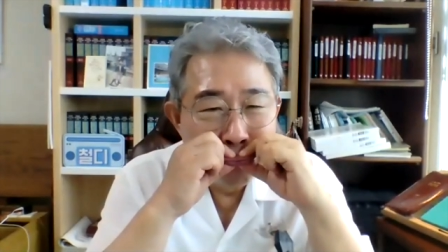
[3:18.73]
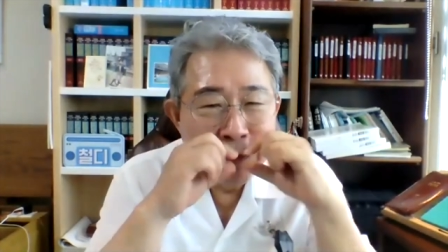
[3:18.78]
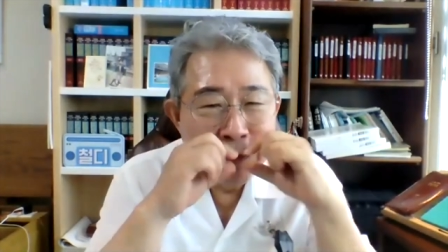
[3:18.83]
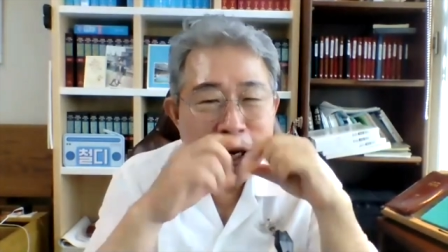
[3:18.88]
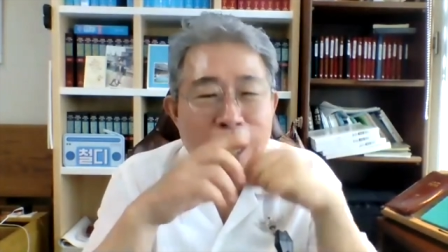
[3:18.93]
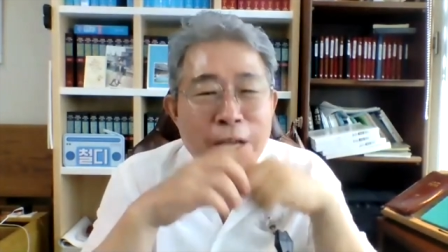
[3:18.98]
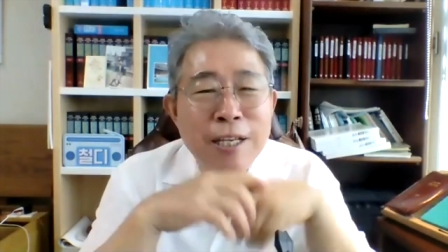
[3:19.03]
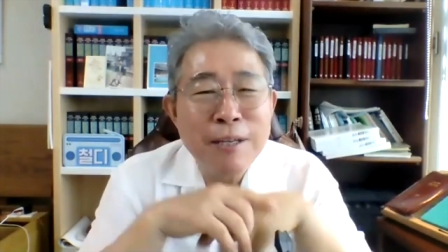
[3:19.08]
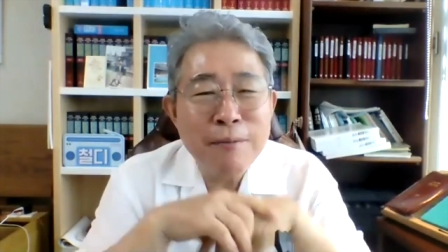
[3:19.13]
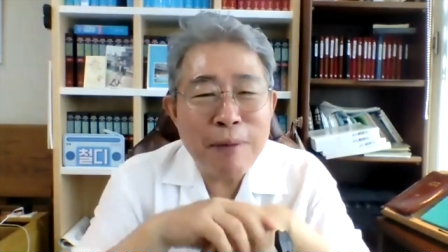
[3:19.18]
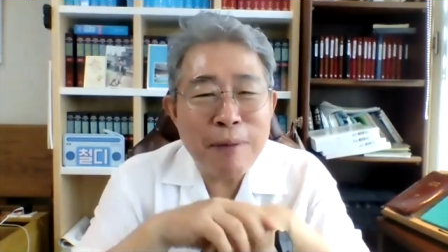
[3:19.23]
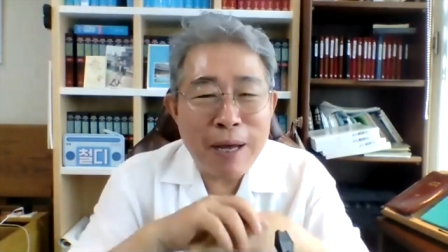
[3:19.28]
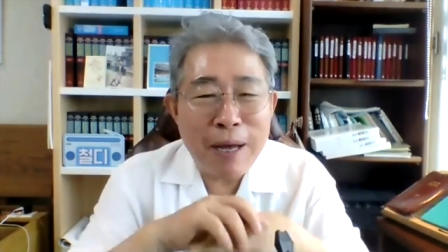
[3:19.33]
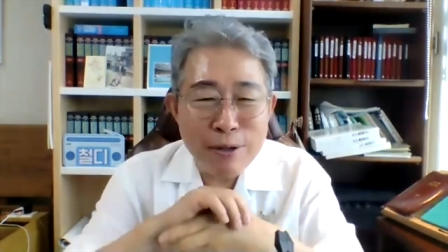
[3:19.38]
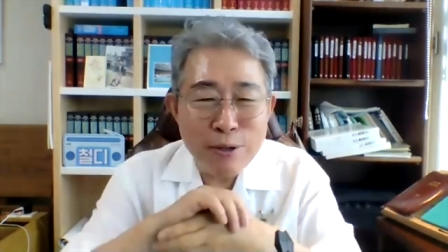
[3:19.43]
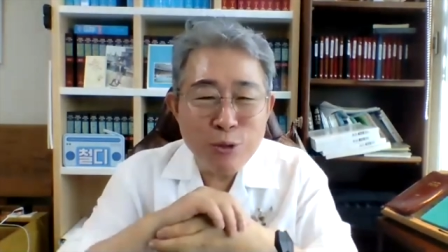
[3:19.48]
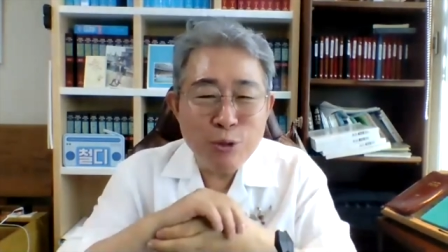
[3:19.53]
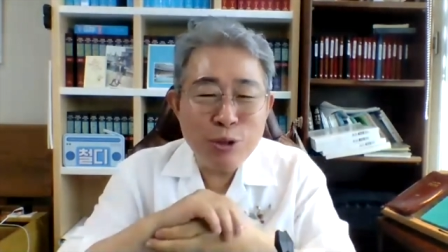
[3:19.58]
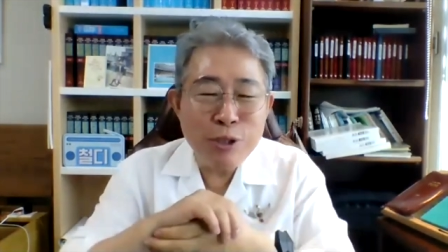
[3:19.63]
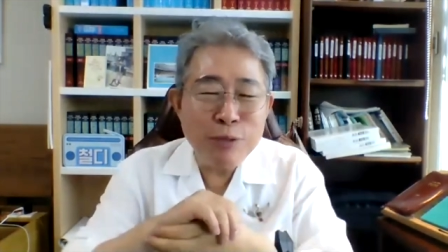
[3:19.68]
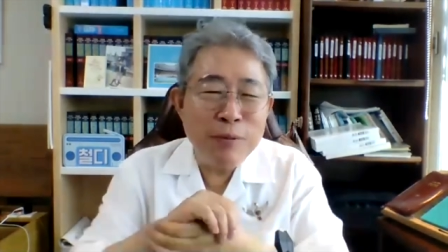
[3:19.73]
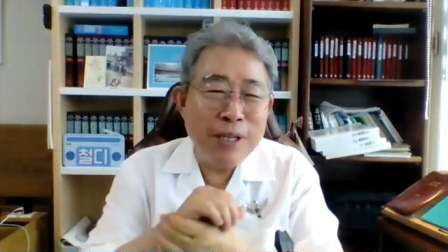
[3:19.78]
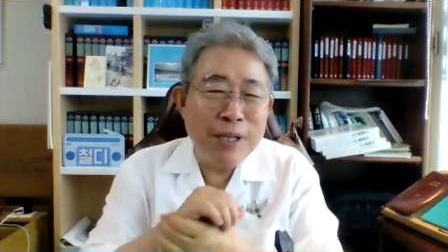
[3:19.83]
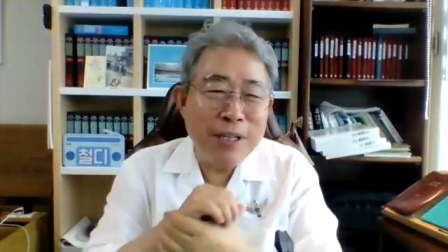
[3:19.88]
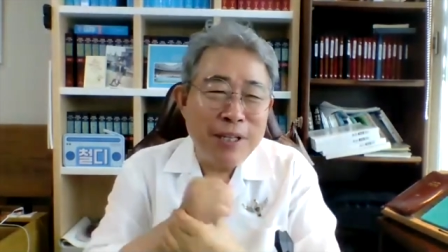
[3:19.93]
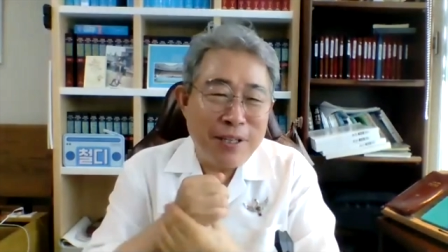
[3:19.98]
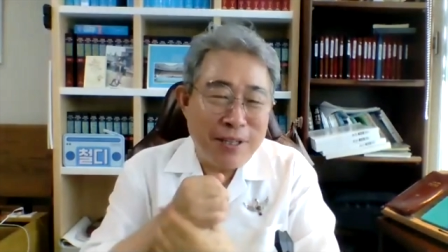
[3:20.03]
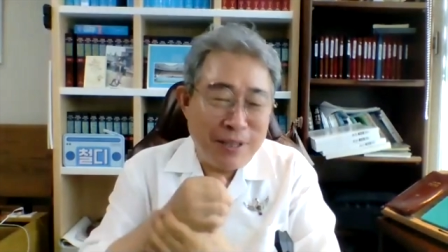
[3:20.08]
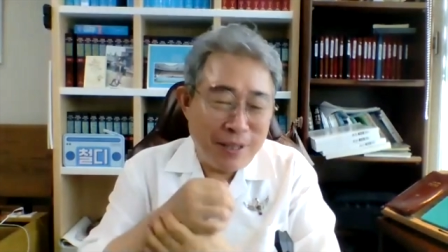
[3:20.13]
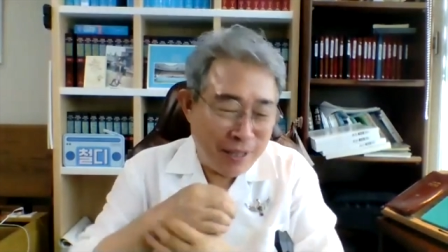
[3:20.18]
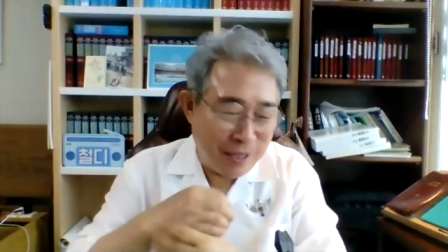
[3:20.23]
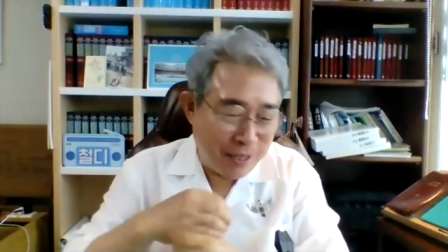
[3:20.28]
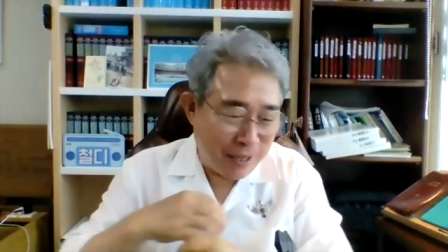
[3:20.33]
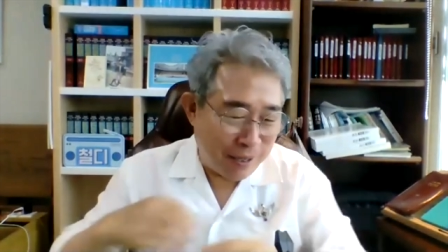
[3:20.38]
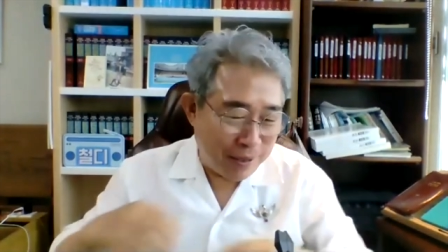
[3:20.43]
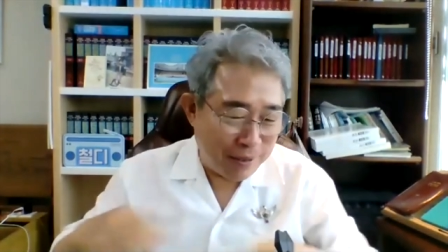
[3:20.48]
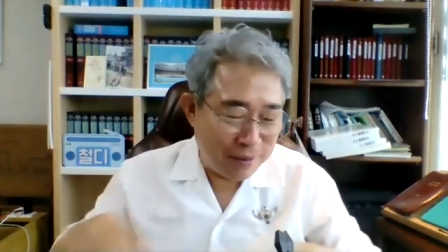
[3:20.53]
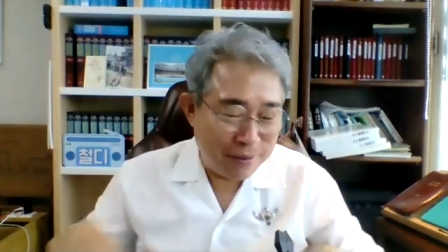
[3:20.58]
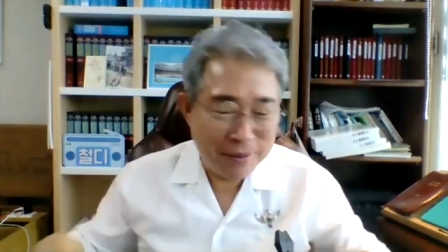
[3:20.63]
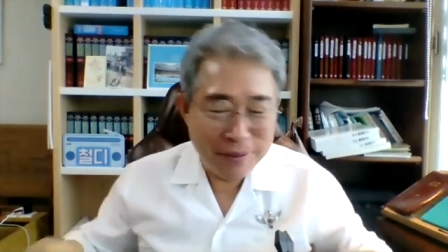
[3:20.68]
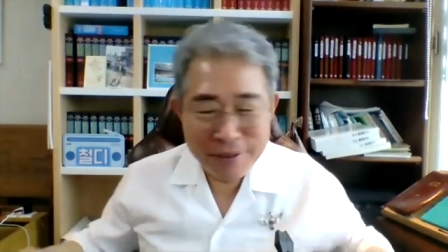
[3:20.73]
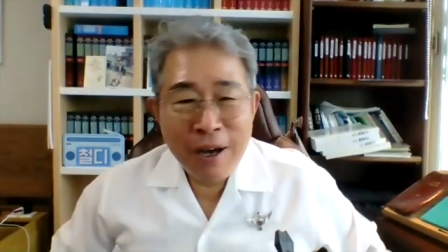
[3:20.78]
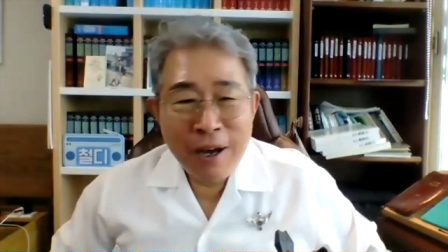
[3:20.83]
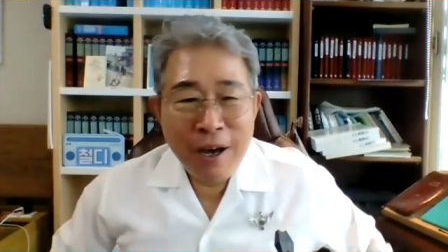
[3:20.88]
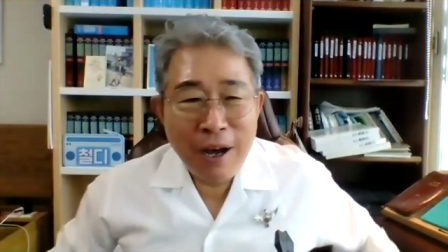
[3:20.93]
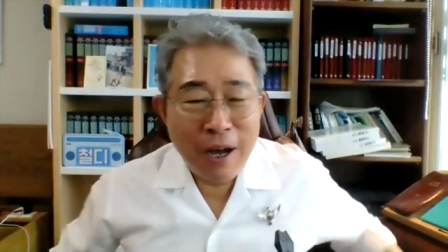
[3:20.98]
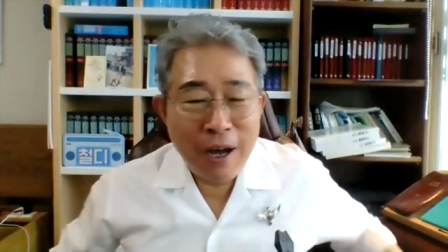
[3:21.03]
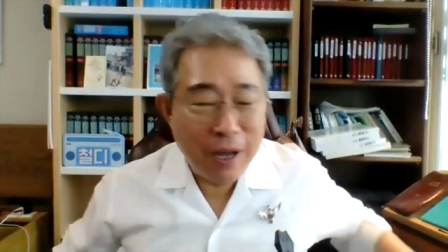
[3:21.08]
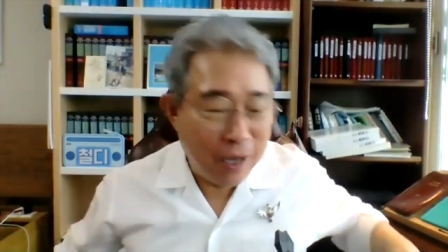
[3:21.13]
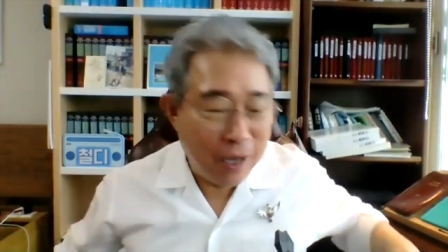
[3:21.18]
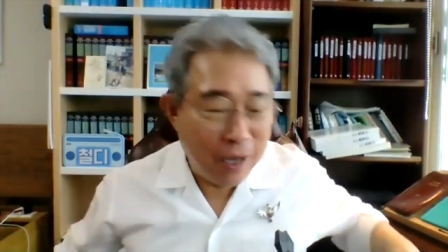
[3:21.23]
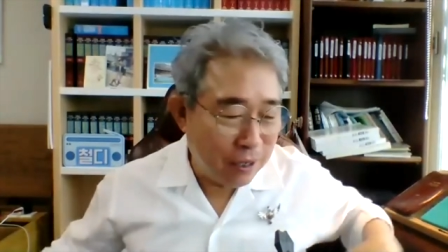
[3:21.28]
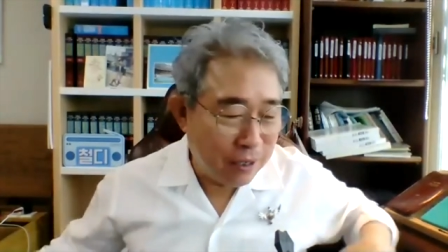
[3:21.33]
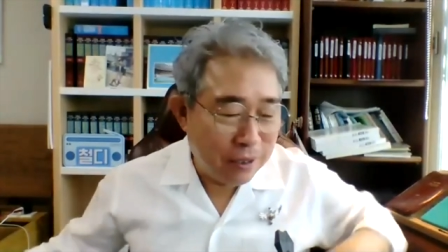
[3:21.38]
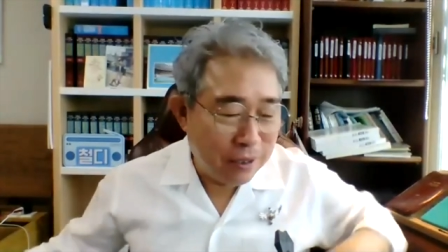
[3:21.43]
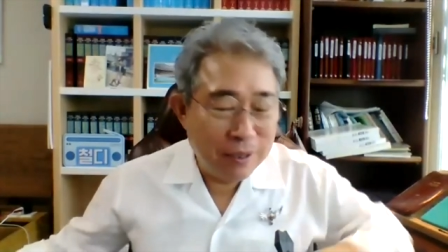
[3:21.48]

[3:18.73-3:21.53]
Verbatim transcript: 아 이거 말을 조심해야 되는데 아